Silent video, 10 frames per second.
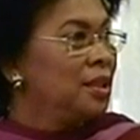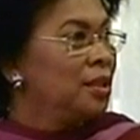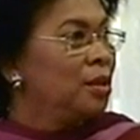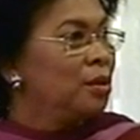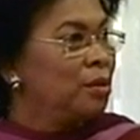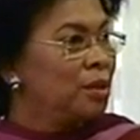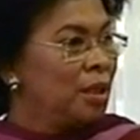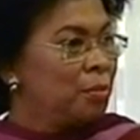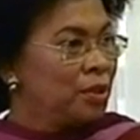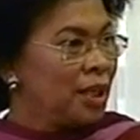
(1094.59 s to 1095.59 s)
Kalau dia
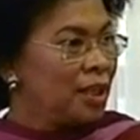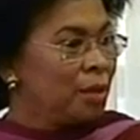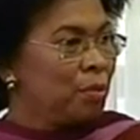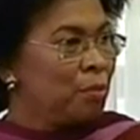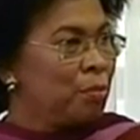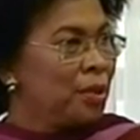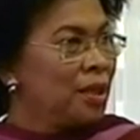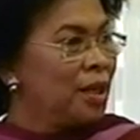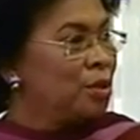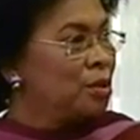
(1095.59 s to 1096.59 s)
punya anak perempuan
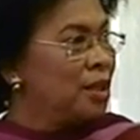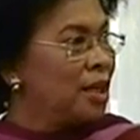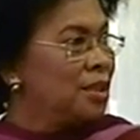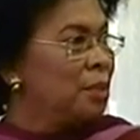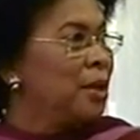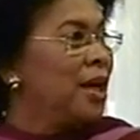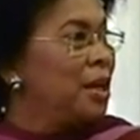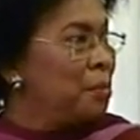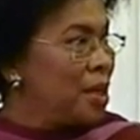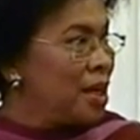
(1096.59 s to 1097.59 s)
harus jangan sampai
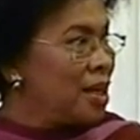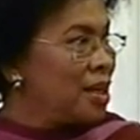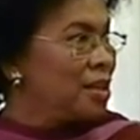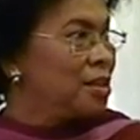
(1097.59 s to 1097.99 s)
anemia gitu